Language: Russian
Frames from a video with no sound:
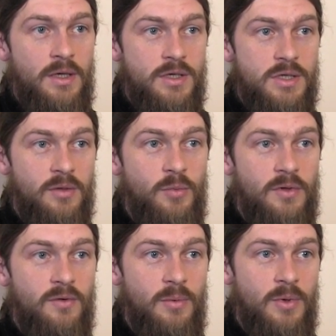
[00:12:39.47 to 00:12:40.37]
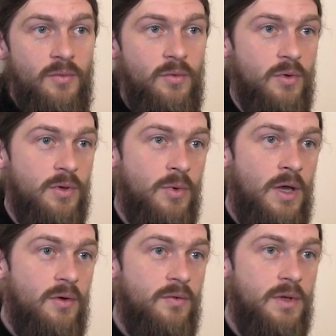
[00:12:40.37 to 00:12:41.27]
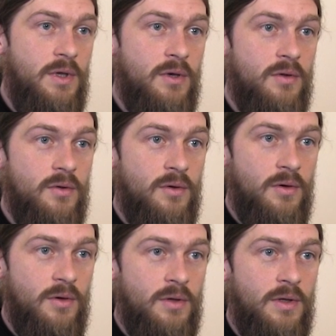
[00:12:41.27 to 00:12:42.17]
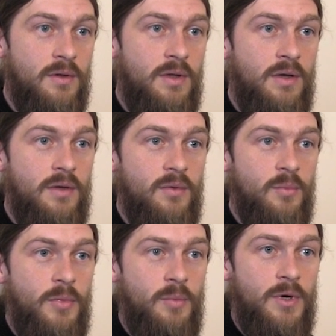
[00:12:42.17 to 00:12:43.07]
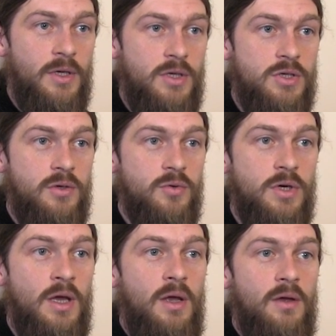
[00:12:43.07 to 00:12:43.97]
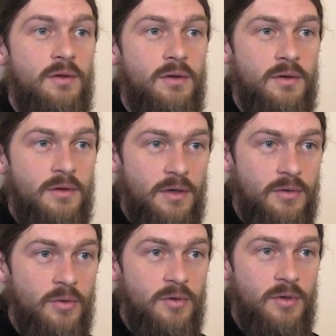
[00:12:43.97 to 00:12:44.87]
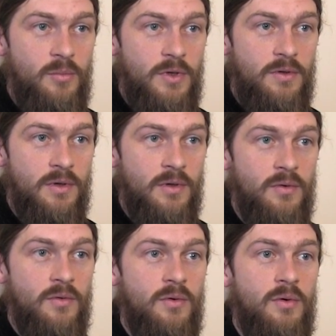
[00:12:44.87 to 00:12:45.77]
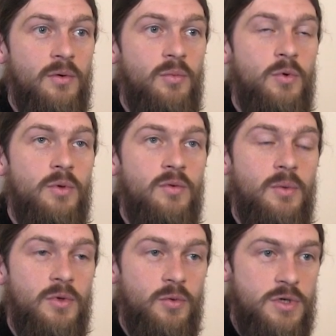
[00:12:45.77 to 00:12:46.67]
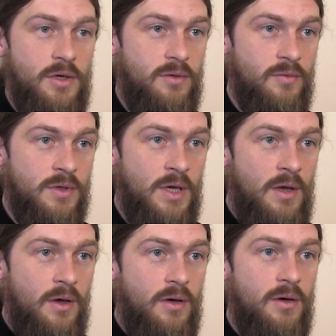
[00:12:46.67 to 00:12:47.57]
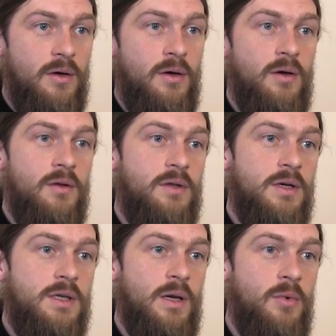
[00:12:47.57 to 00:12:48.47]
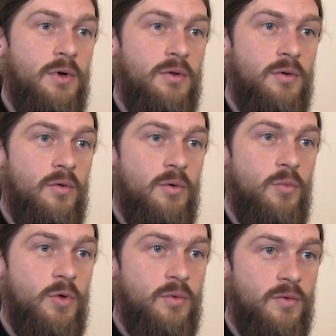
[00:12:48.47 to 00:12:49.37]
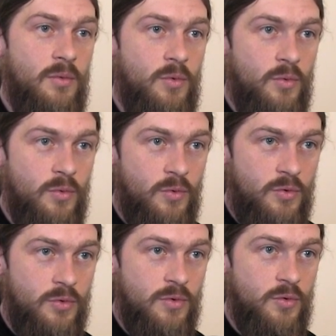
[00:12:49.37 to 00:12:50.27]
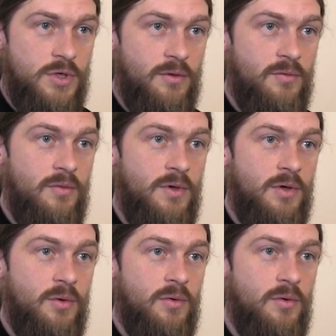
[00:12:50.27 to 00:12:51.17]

Сейчас мы с вами входим в дни, э, да, практически уже с Страстной Седмицы, э, будем с вами соучаствовать э, страстям Христовым, будем с вами участвовать в этих